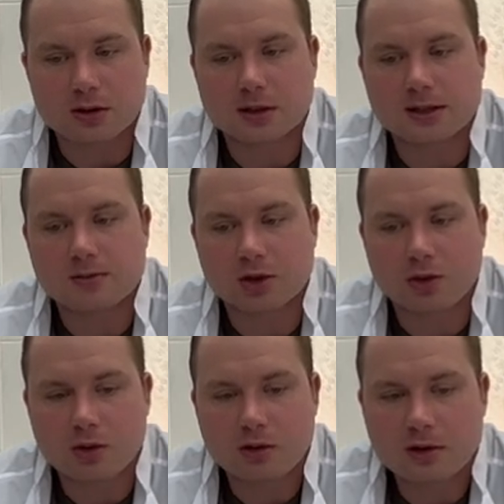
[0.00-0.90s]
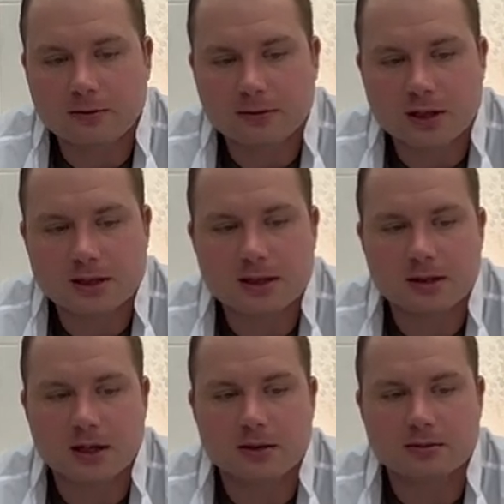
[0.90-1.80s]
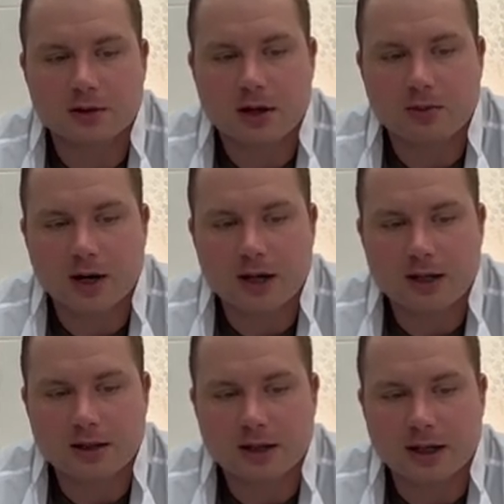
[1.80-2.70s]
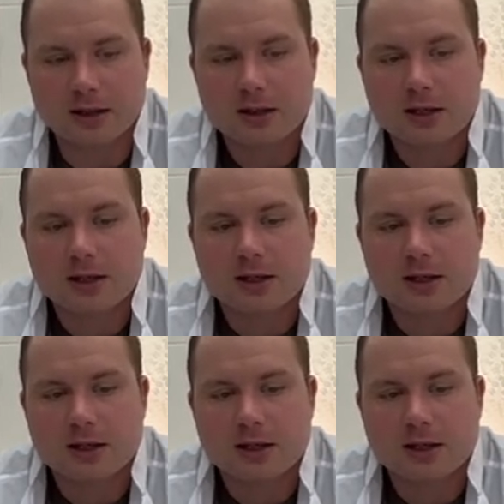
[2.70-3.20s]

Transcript: косметологов, если там глобально, да,